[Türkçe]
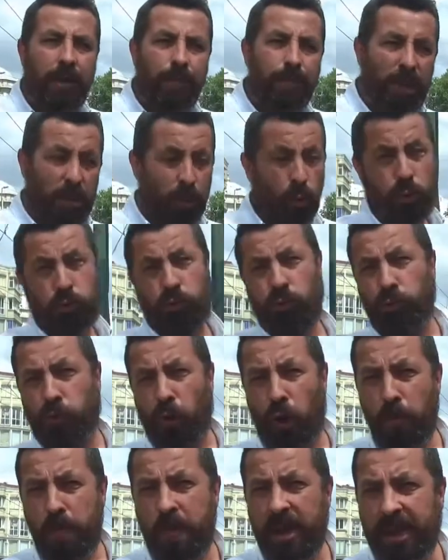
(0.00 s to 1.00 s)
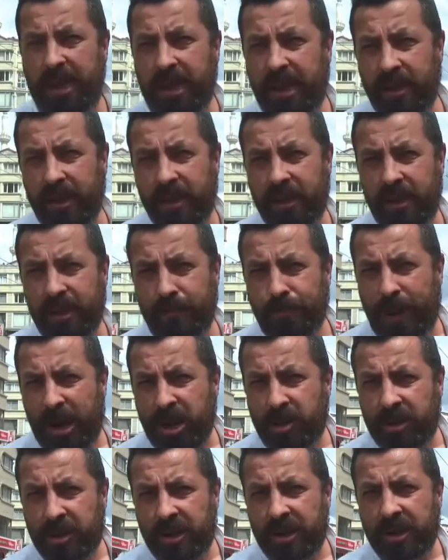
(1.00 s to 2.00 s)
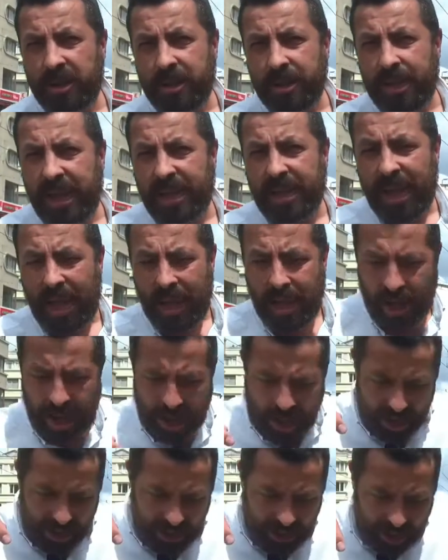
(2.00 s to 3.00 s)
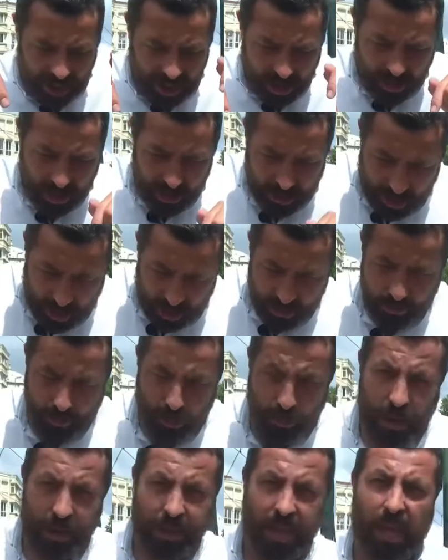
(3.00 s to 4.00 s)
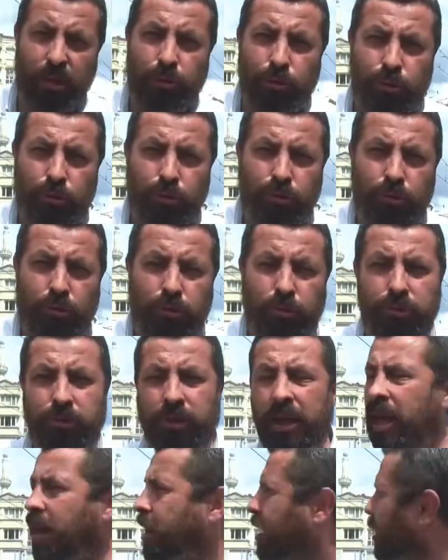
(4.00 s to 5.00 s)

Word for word: 1911 yılının başlarında da aynı açıdan buradan durduğumuzda